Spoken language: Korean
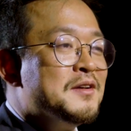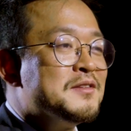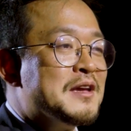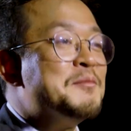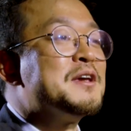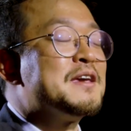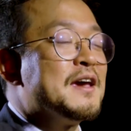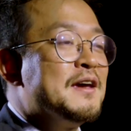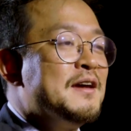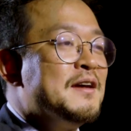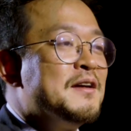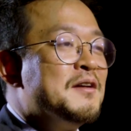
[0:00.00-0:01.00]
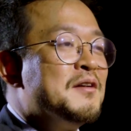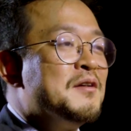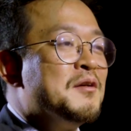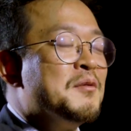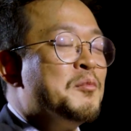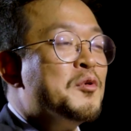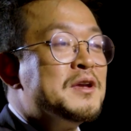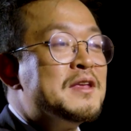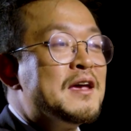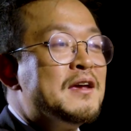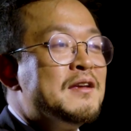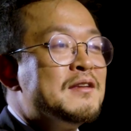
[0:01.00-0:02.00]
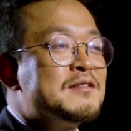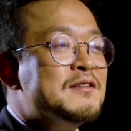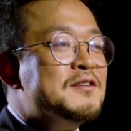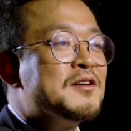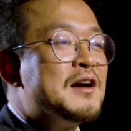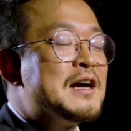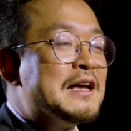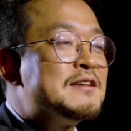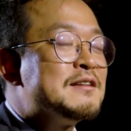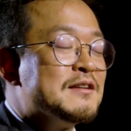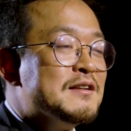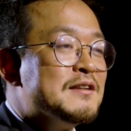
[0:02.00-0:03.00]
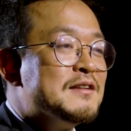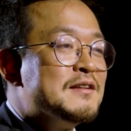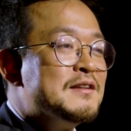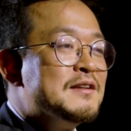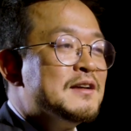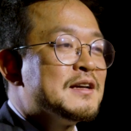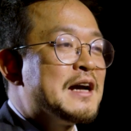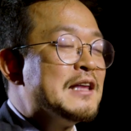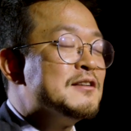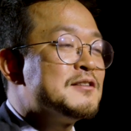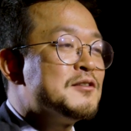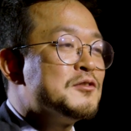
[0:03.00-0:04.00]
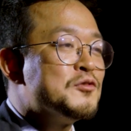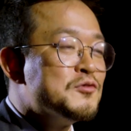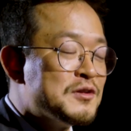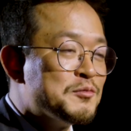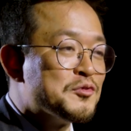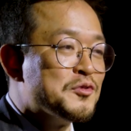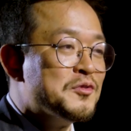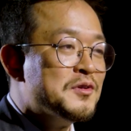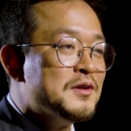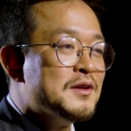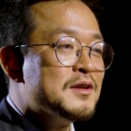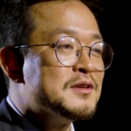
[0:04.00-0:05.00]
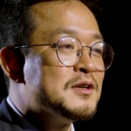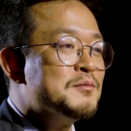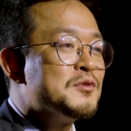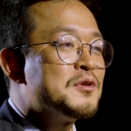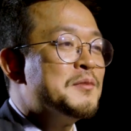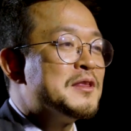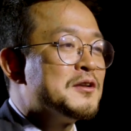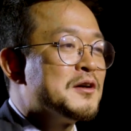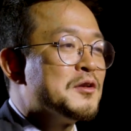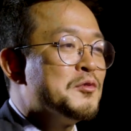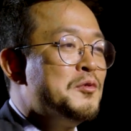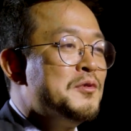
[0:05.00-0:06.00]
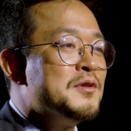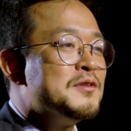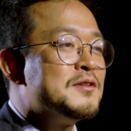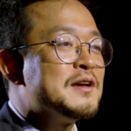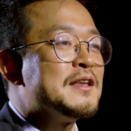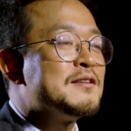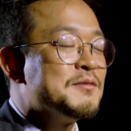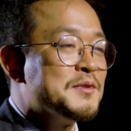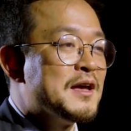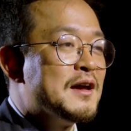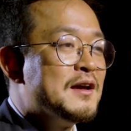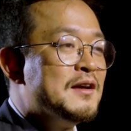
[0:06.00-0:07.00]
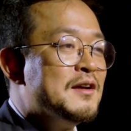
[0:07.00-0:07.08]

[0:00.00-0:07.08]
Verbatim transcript: 재밌게 본인의 진정한 가치를 가능성 중심으로 지금부터 만들어가도 늦지 않았습니다.